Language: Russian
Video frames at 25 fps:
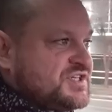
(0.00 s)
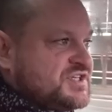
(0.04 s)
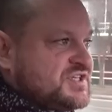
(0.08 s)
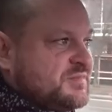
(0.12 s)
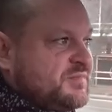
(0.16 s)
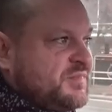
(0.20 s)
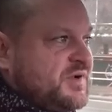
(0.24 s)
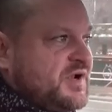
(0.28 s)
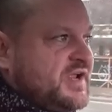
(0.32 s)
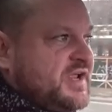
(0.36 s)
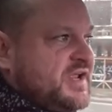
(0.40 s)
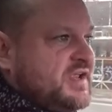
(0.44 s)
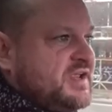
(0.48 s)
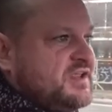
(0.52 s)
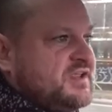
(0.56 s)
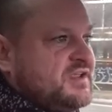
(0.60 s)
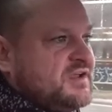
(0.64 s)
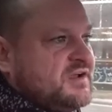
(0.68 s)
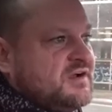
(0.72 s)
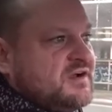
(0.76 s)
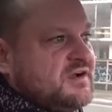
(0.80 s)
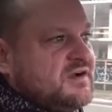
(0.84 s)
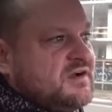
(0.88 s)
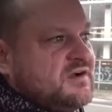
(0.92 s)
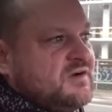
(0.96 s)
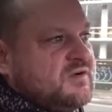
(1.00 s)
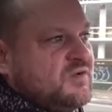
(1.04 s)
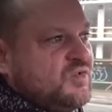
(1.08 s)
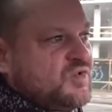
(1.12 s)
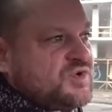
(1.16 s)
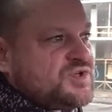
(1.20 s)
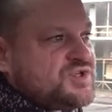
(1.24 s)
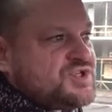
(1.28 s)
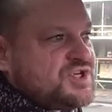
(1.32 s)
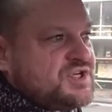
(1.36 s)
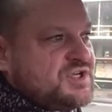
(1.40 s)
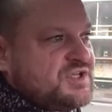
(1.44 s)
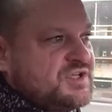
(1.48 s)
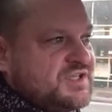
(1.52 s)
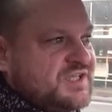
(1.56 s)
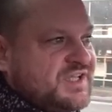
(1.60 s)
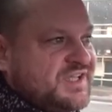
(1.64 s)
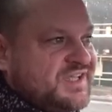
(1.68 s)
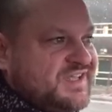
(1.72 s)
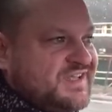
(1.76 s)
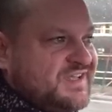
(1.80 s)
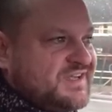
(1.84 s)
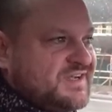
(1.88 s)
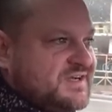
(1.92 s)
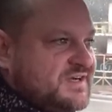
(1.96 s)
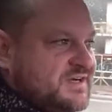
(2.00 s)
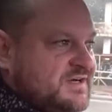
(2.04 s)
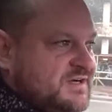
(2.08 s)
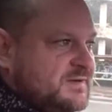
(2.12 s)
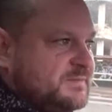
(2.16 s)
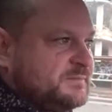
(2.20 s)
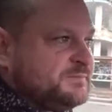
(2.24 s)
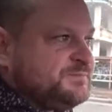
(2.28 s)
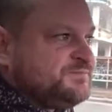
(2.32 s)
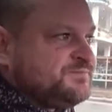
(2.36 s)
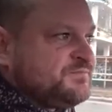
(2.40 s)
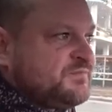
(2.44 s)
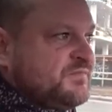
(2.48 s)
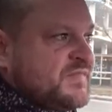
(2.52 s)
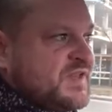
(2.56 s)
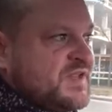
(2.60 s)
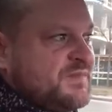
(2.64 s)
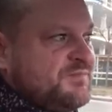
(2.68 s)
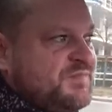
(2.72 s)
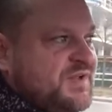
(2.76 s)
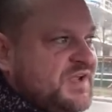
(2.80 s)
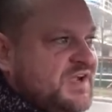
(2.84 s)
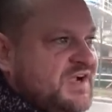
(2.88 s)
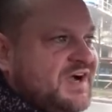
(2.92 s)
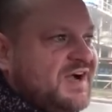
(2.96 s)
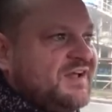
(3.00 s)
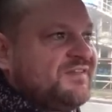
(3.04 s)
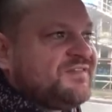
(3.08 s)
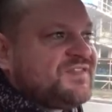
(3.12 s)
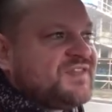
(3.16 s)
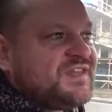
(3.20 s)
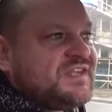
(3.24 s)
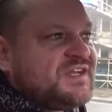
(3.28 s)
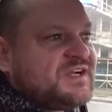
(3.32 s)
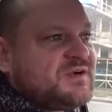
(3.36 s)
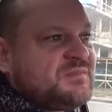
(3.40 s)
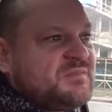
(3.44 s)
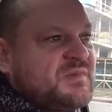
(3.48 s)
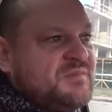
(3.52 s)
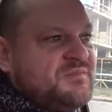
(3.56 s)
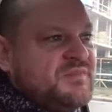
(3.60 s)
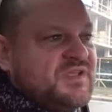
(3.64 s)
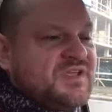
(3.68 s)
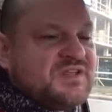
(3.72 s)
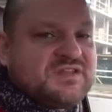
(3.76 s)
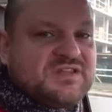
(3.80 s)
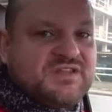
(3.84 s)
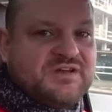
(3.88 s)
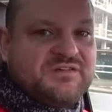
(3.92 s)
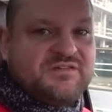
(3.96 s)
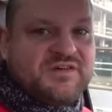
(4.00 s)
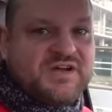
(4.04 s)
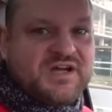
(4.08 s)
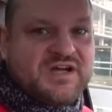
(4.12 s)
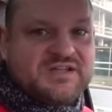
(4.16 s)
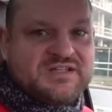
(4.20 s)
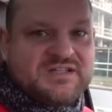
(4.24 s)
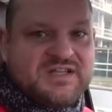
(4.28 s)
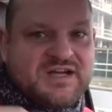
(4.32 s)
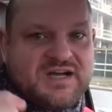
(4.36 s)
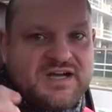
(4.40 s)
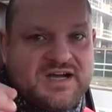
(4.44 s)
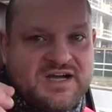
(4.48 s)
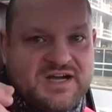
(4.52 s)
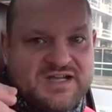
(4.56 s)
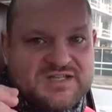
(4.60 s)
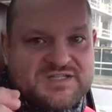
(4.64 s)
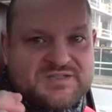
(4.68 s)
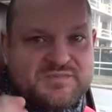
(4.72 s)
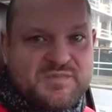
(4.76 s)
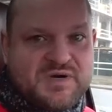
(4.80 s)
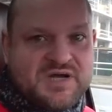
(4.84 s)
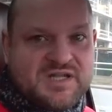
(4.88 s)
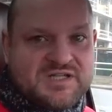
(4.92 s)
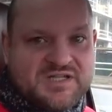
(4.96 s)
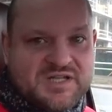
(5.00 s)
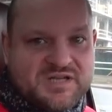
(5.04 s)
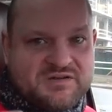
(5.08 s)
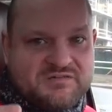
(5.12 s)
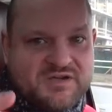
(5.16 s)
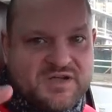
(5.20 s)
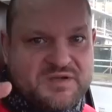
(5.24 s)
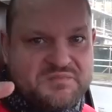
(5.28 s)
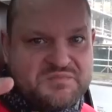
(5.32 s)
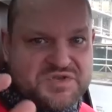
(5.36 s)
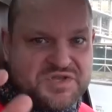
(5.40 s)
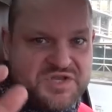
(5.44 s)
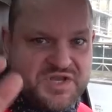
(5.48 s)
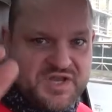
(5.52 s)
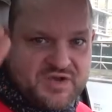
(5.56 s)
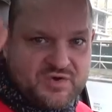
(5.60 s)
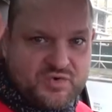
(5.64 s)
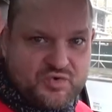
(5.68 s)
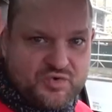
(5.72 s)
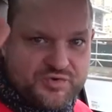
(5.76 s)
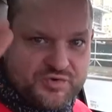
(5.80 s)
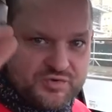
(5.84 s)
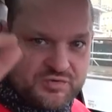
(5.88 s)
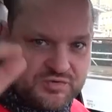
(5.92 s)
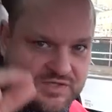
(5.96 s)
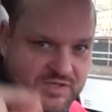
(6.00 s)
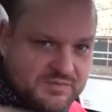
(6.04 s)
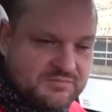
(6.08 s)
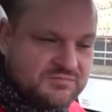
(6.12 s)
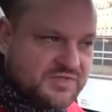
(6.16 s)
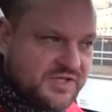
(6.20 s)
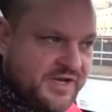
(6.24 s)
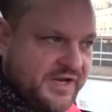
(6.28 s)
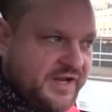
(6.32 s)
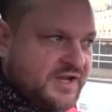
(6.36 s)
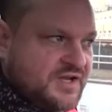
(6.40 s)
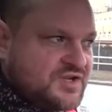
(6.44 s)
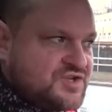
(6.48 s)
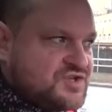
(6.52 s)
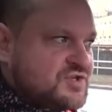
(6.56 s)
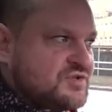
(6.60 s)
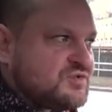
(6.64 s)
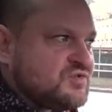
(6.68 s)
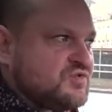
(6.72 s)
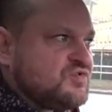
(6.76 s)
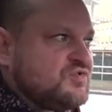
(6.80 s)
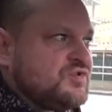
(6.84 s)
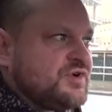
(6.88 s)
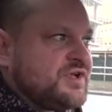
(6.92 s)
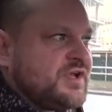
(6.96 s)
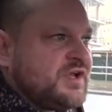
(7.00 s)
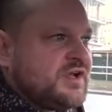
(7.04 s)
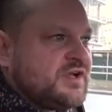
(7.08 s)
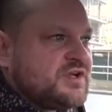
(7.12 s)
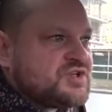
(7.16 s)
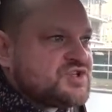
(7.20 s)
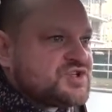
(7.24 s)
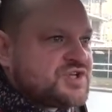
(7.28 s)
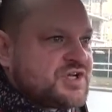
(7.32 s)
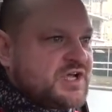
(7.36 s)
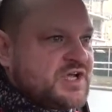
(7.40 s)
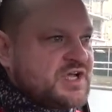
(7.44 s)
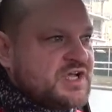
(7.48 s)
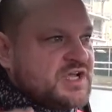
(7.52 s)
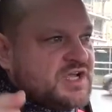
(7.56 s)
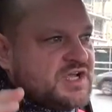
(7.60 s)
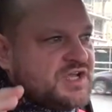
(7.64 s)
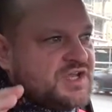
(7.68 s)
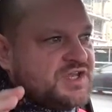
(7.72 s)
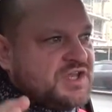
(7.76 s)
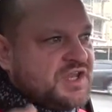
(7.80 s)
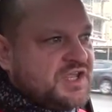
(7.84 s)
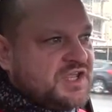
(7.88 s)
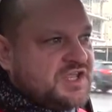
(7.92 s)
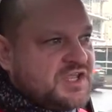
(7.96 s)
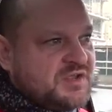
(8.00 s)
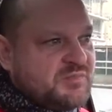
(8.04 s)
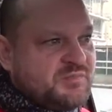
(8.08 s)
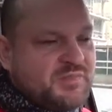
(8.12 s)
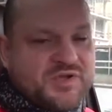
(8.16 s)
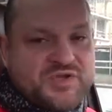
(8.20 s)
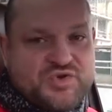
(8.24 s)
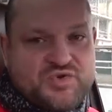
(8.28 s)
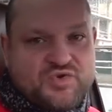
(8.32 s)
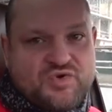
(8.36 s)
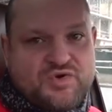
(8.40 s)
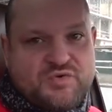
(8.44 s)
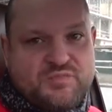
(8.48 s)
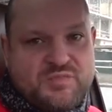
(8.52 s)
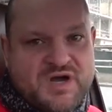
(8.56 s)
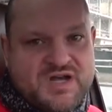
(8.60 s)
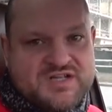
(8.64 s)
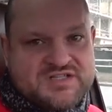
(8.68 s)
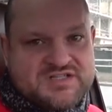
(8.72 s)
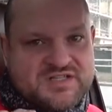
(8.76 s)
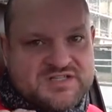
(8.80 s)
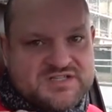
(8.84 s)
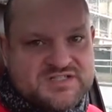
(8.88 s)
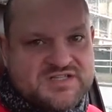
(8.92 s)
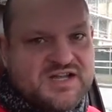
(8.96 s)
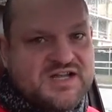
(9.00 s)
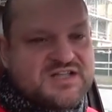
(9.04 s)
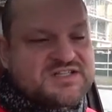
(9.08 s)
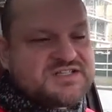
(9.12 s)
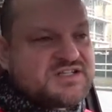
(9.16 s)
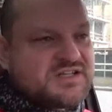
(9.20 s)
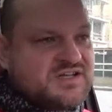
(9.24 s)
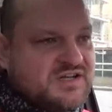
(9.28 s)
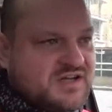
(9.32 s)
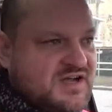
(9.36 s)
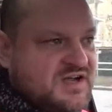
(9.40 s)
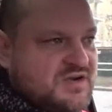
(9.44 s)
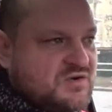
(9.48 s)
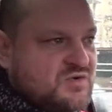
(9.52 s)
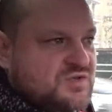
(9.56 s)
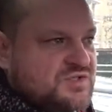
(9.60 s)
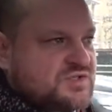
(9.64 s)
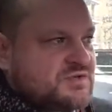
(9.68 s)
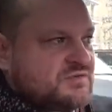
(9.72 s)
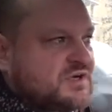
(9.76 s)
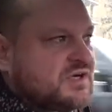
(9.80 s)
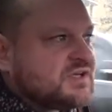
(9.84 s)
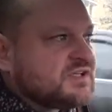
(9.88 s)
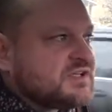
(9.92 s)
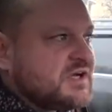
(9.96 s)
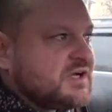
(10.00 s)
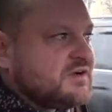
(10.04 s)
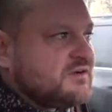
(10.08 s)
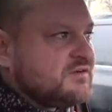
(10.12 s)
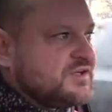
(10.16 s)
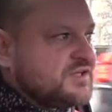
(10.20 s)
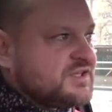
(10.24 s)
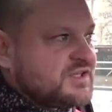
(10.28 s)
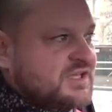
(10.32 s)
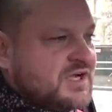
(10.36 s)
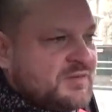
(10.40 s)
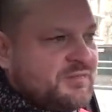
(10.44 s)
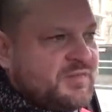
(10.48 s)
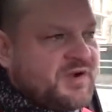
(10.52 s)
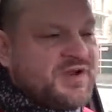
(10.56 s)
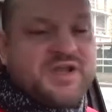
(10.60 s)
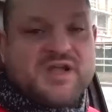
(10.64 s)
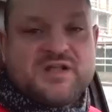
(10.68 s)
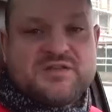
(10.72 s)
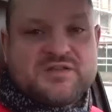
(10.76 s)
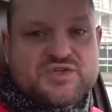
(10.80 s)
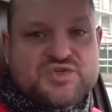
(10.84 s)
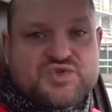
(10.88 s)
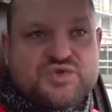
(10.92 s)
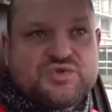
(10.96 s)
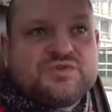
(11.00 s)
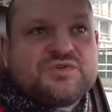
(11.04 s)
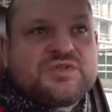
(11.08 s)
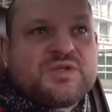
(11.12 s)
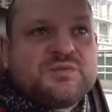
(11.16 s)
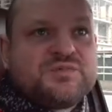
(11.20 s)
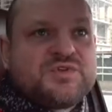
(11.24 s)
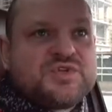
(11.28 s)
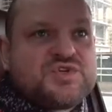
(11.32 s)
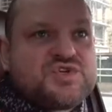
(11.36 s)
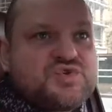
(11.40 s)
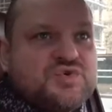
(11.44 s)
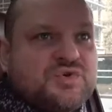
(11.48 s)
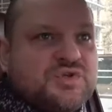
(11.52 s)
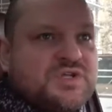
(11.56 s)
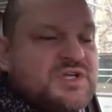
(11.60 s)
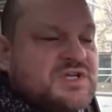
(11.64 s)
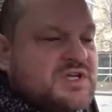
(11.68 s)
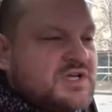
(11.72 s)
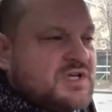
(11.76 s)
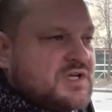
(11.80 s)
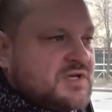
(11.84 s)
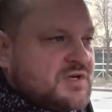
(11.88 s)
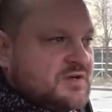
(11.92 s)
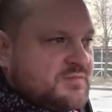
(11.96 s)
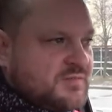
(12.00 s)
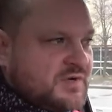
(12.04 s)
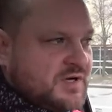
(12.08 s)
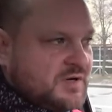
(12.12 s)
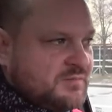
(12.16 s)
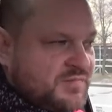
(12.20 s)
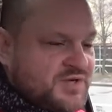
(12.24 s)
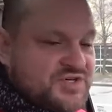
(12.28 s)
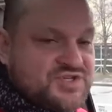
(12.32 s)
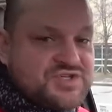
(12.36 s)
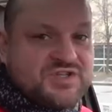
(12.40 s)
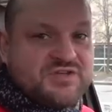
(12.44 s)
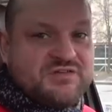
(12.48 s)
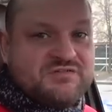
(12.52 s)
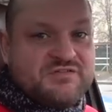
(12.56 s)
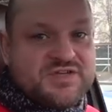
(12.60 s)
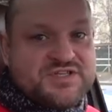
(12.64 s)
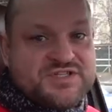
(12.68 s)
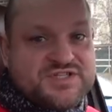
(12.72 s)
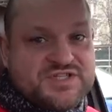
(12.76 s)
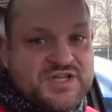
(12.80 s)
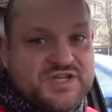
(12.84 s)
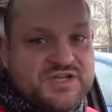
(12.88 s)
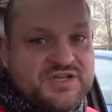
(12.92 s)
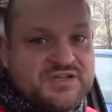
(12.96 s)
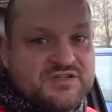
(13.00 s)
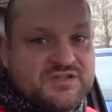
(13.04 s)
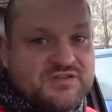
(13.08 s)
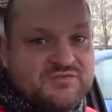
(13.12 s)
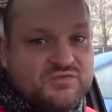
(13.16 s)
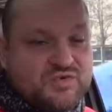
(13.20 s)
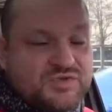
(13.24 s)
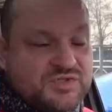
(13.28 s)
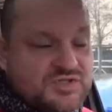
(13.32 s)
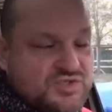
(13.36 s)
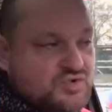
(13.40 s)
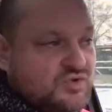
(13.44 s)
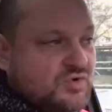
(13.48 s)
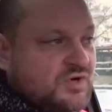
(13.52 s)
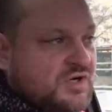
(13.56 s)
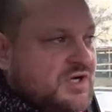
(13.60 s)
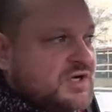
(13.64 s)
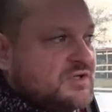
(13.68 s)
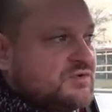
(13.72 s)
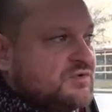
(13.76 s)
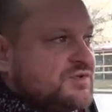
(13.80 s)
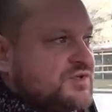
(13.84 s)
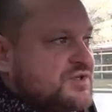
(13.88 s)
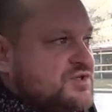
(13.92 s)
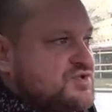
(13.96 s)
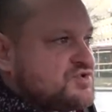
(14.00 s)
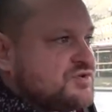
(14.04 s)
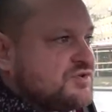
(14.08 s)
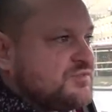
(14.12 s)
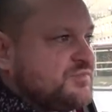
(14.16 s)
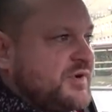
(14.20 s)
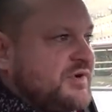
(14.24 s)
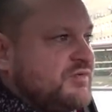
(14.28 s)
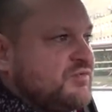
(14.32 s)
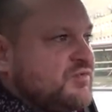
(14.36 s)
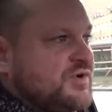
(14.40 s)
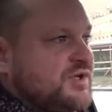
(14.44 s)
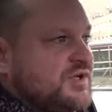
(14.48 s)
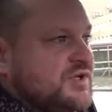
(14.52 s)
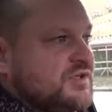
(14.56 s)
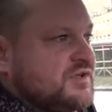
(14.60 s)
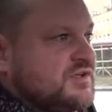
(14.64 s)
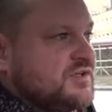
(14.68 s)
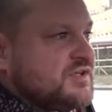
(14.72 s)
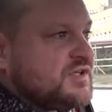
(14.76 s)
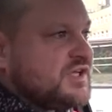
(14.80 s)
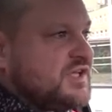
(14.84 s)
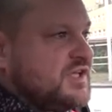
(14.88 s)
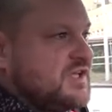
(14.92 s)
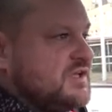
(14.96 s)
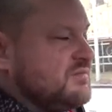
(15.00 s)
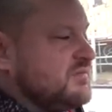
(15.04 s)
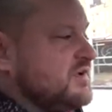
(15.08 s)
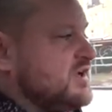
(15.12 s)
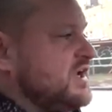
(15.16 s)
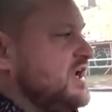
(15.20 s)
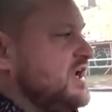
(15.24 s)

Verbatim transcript: соплей, э, очень таких э, пикантных моментов, когда осматриваем некую там трещинку или же некий потек масла с разных ракурсов, когда и так понятно, что оно там течет. Обычное выяснение того, насколько оно течет, приводит к таким